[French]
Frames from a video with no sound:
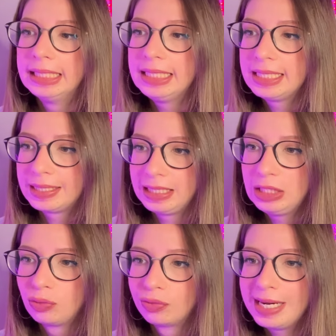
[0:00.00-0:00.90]
ici.
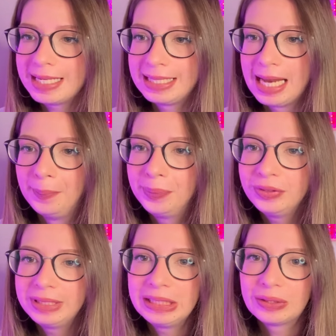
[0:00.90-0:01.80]
Donc là c'est la
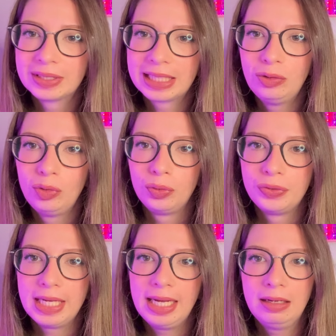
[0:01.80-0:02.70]
petite entrée de
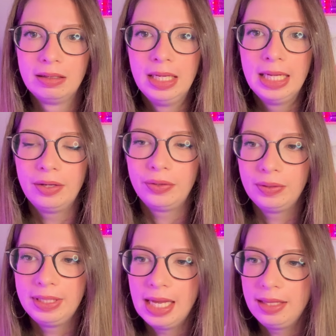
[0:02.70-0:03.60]
l'hôtel. Euh,
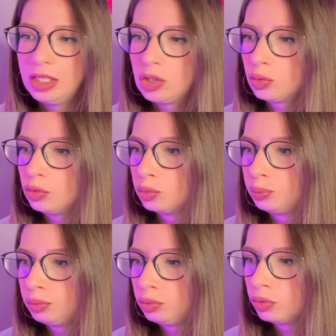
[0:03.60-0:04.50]
il y a des choses
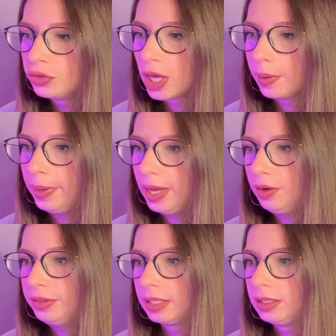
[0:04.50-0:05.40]
plutôt sympas.
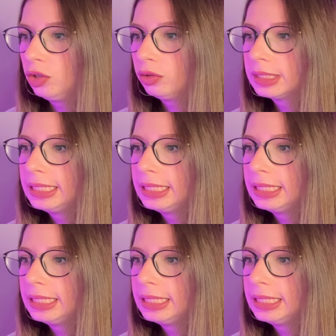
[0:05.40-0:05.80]
On a un écran de